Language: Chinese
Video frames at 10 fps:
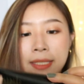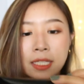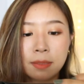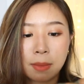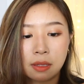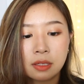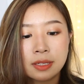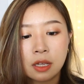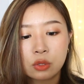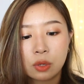它的名
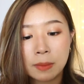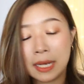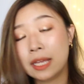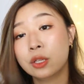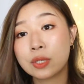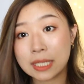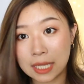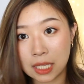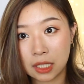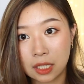字叫做 Millennial
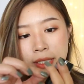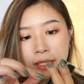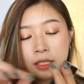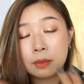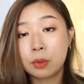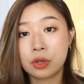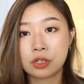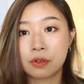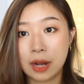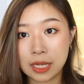Skin Tint
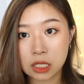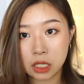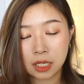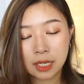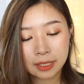Moisturizer。